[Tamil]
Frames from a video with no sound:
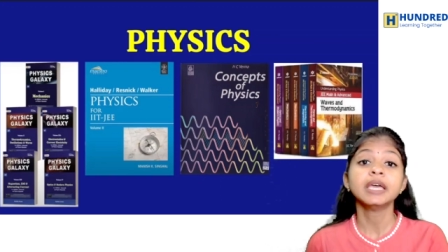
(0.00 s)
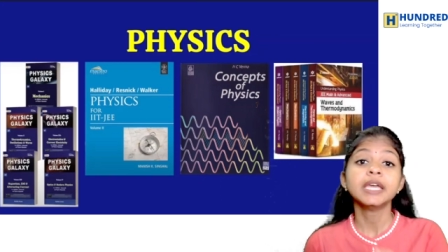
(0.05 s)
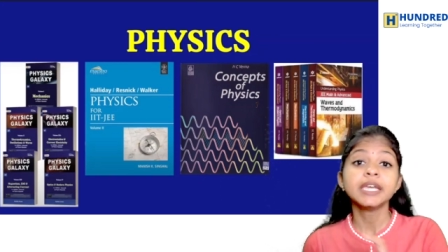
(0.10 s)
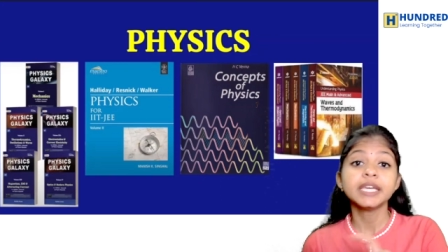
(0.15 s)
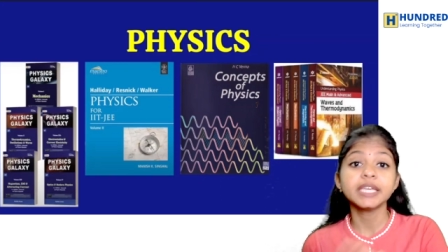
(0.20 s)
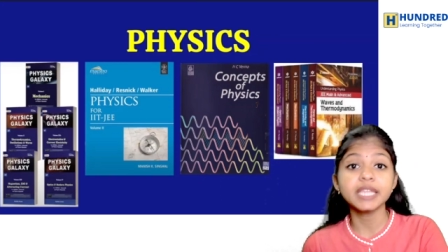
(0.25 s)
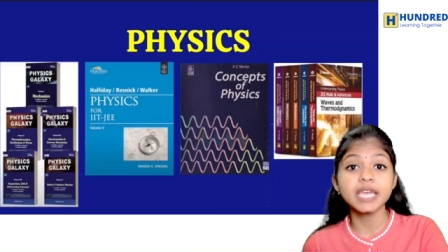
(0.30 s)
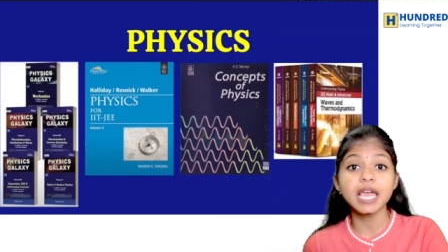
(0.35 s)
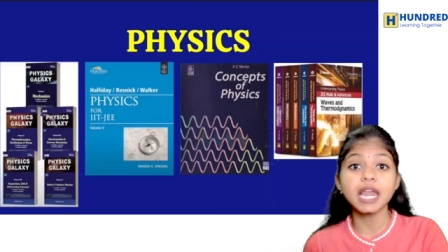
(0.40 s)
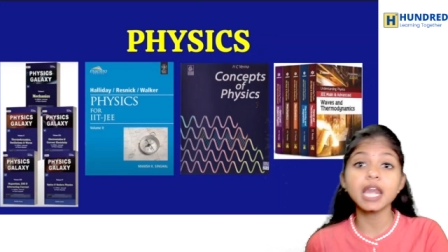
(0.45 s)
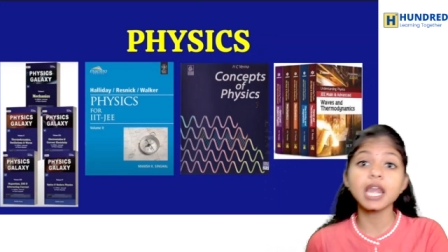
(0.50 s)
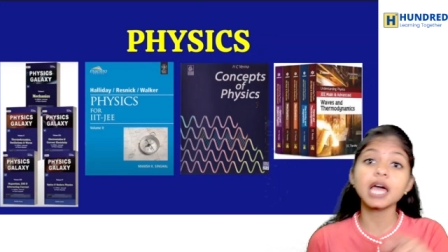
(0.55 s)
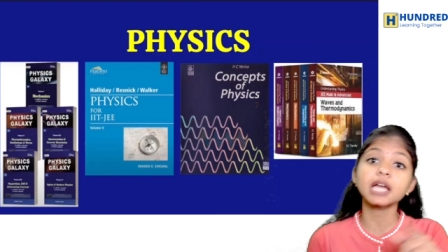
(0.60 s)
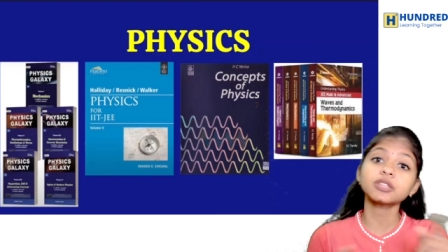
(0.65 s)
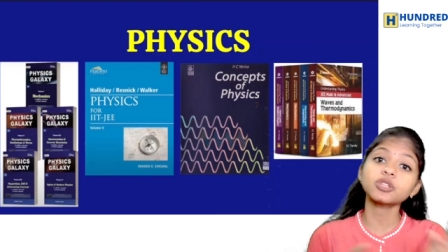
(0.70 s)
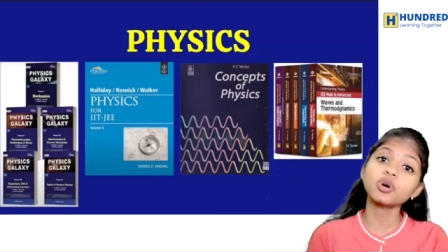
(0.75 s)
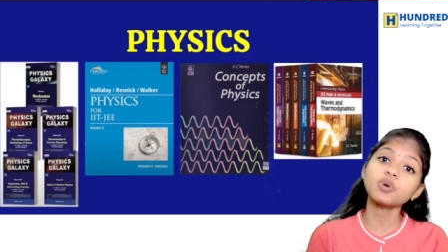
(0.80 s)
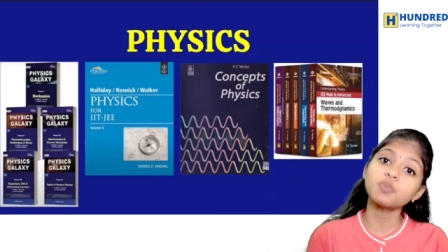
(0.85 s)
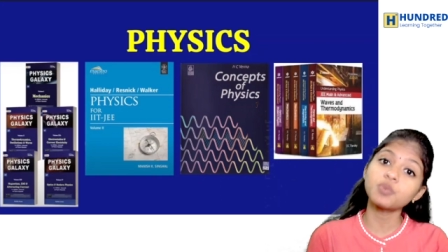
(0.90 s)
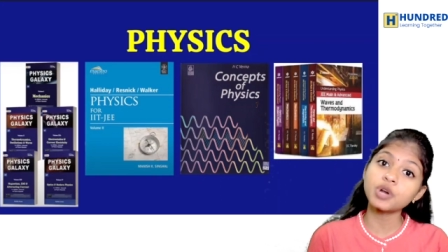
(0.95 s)
இது
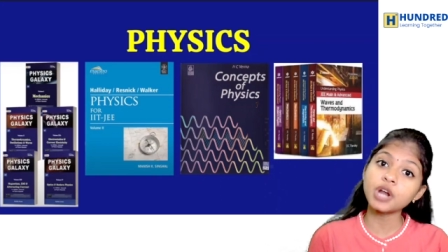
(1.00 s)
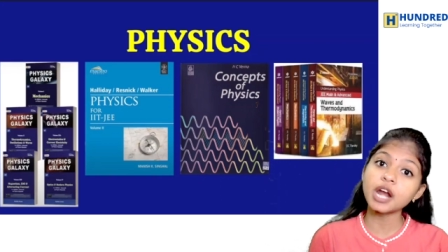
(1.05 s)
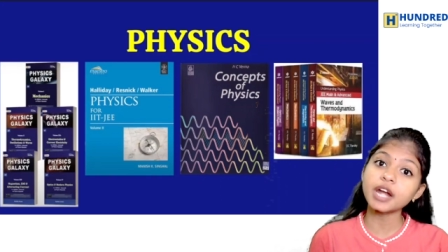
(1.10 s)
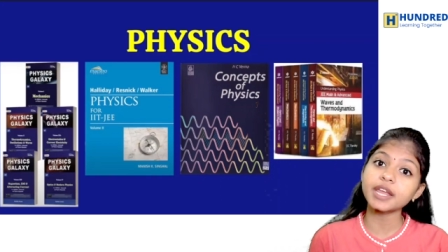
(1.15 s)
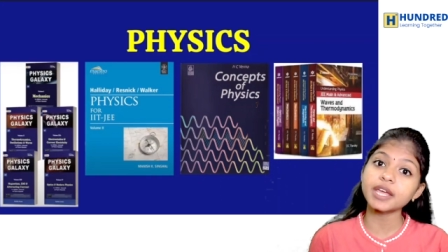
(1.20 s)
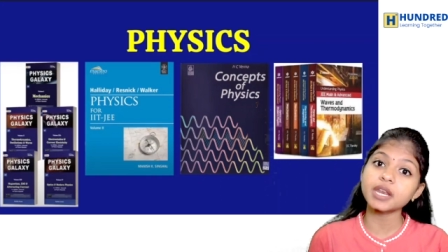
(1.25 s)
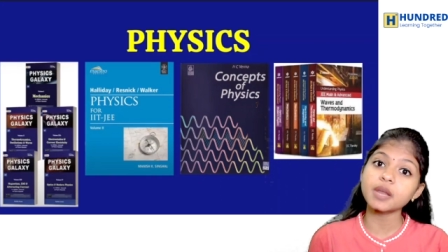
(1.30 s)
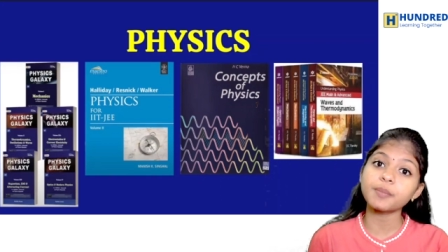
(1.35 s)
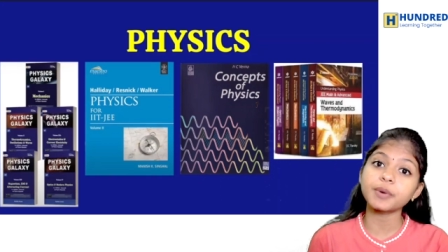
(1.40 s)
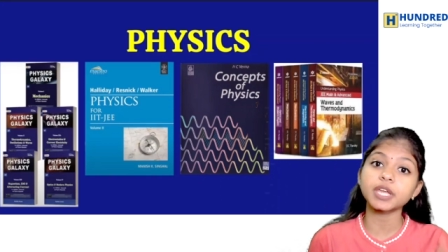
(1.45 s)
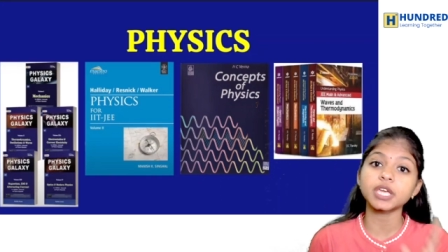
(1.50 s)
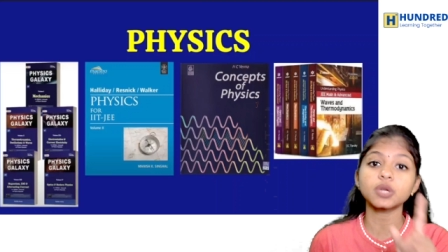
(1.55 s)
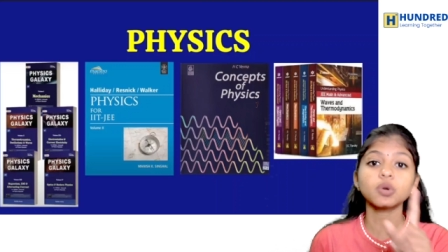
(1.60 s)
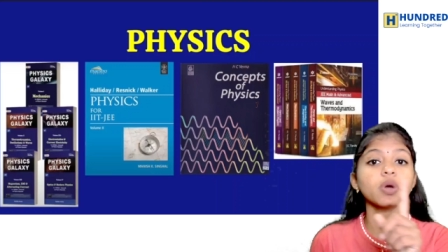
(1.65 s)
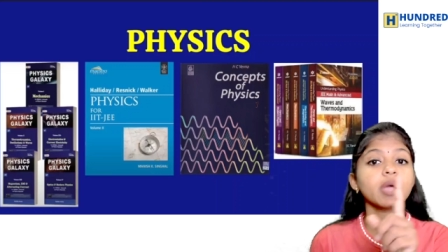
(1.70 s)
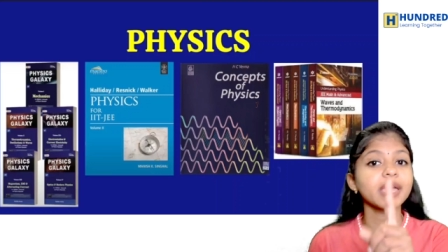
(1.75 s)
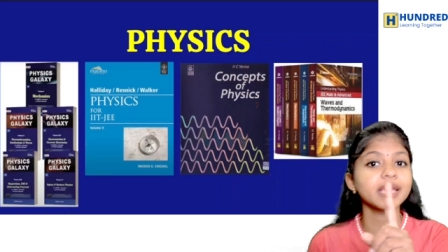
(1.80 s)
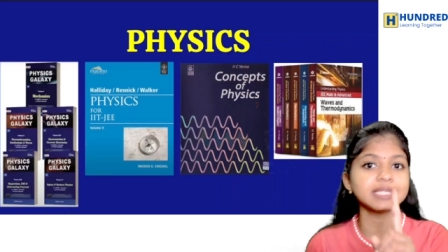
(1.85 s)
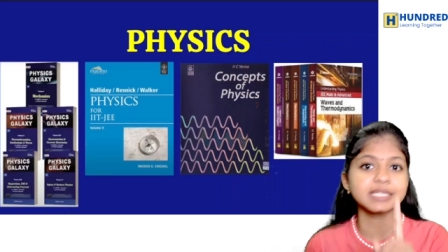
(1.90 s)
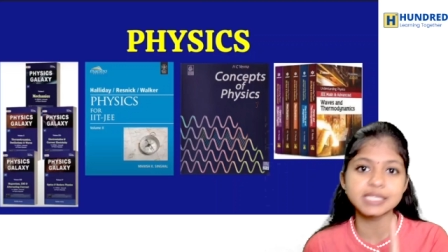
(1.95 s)
எல்லாத்துக்கும் முன்னாடி என்ன படிக்கணும்
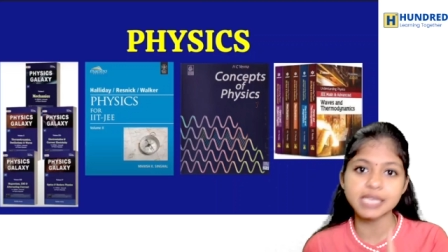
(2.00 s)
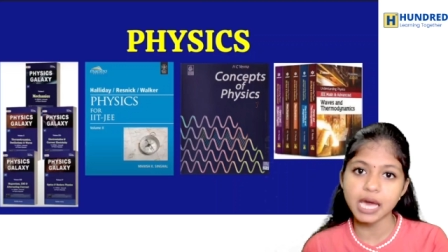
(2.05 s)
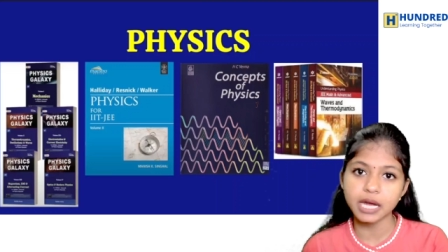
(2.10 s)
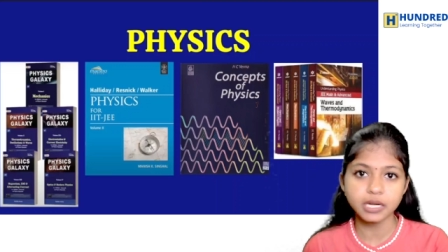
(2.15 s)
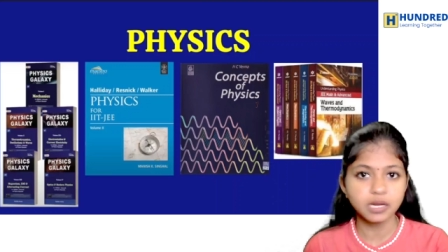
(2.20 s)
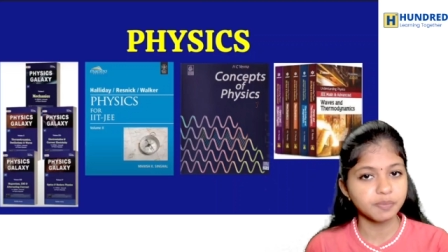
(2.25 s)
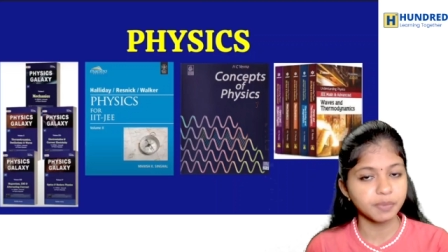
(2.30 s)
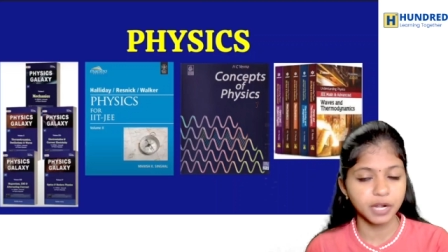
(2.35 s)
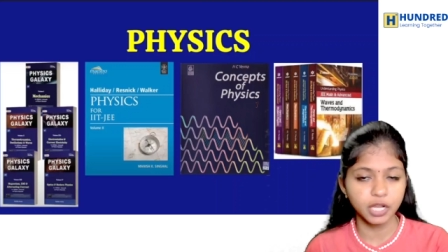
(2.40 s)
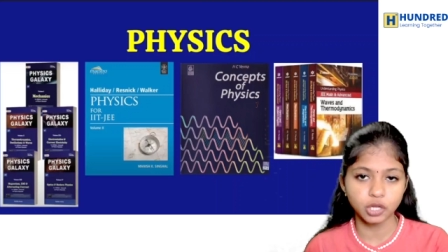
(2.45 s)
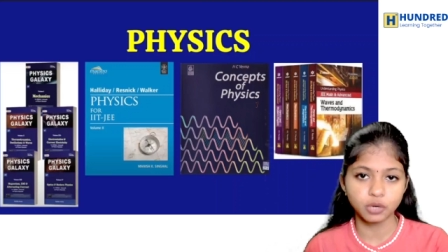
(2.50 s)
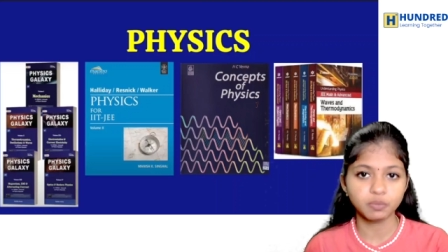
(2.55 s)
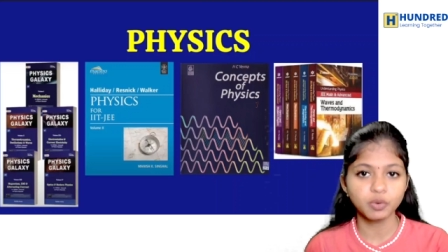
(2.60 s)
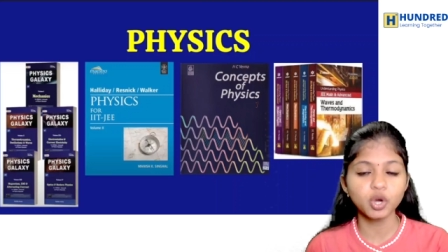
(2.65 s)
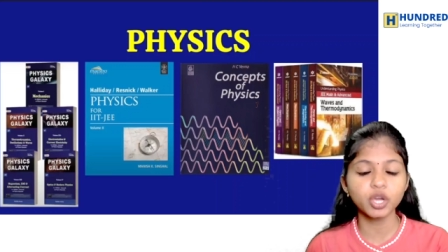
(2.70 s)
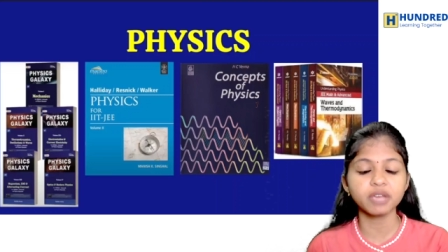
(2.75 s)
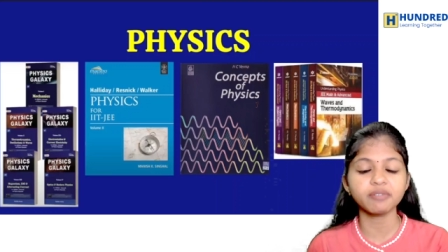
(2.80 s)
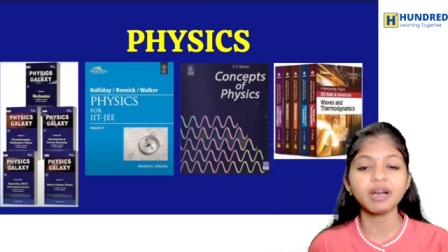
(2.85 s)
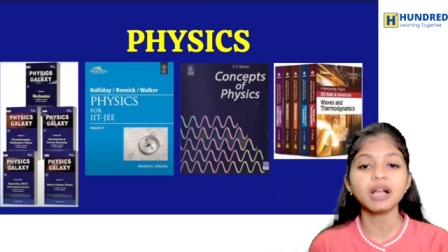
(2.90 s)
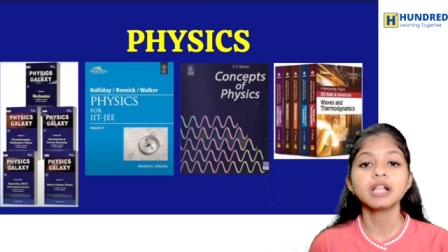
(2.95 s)
என்சிஆர்டி e படிக்கணும்
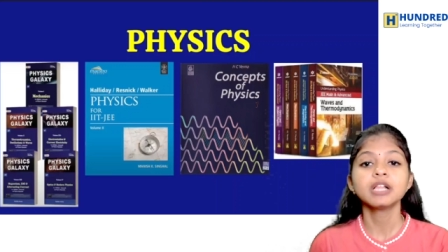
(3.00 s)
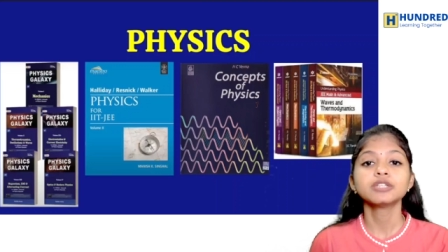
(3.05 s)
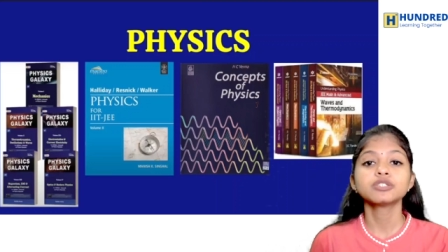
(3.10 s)
ஓகேவா